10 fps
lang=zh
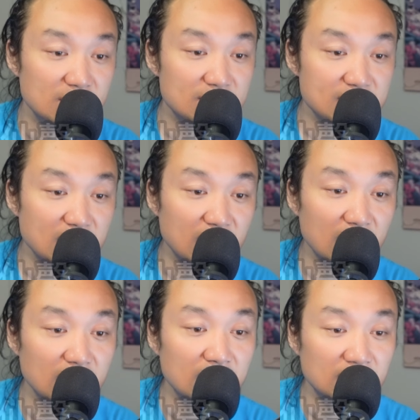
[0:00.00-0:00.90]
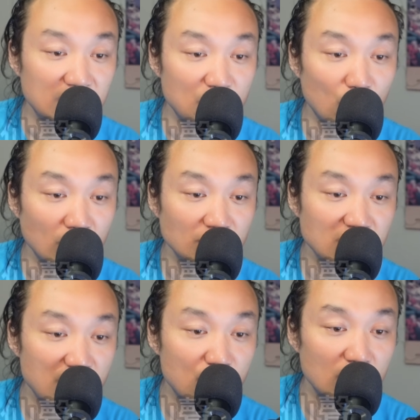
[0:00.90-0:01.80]
一三年他们回到新
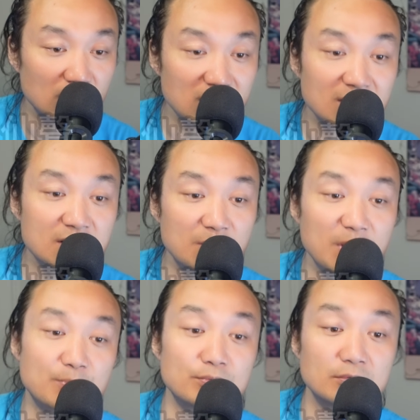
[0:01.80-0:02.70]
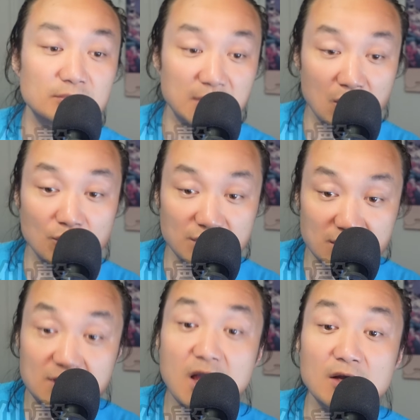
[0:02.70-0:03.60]
加坡，立刻被捕，然后
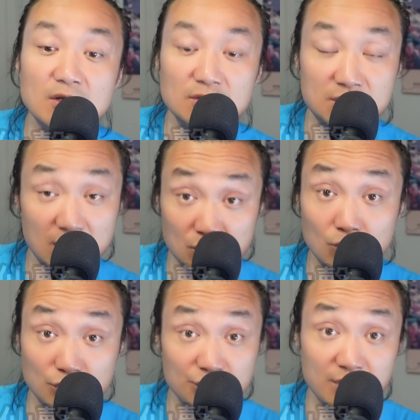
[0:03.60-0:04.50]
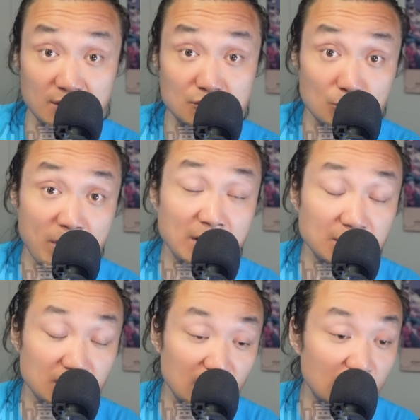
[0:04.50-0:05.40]
一样要接受之前所判的
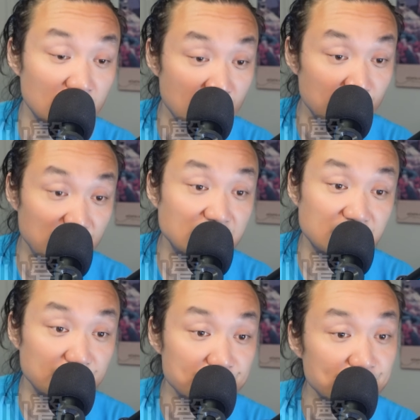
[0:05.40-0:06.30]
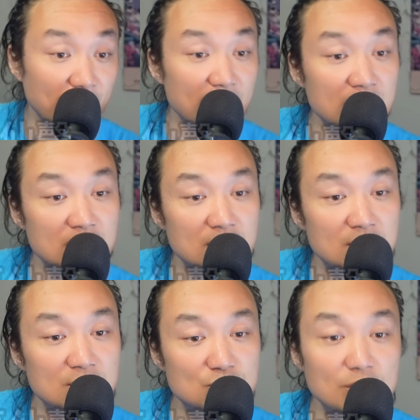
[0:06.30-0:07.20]
这个鞭刑。
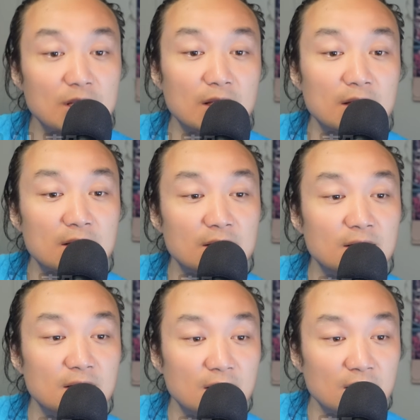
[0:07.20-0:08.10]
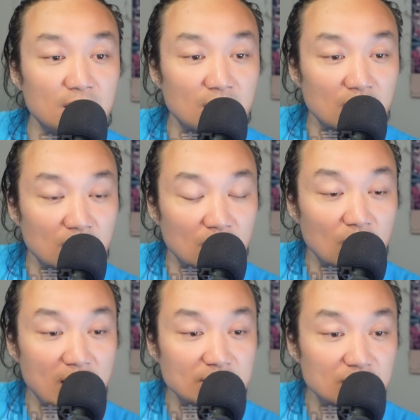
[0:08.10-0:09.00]
所以。
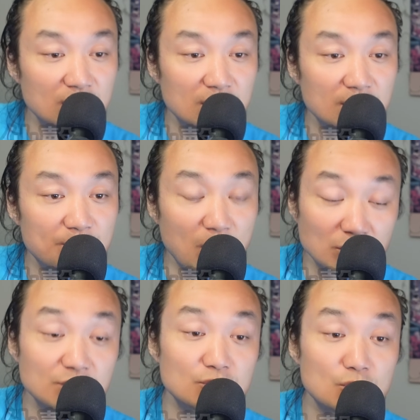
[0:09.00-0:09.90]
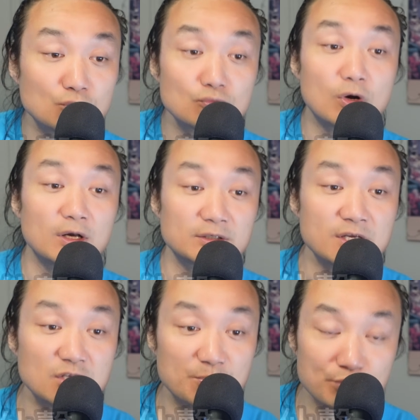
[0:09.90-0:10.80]
后来这个表示就是说，如果
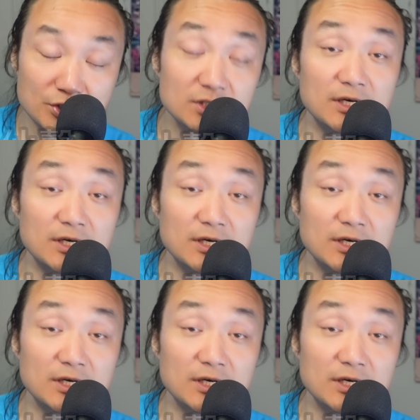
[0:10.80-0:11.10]
身体不适的